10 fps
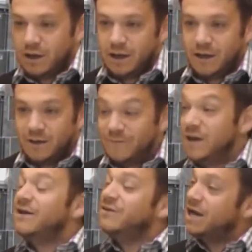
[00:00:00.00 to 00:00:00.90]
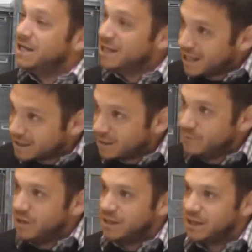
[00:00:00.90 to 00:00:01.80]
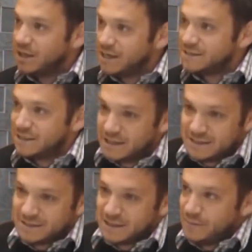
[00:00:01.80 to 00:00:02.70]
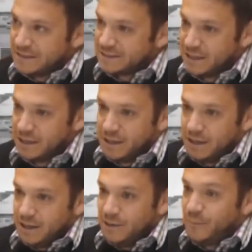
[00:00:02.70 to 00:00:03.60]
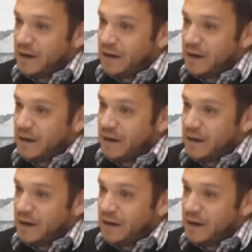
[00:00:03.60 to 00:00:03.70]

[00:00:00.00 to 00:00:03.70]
eh, viene Vialidad también a integrarse a esa mesa eh,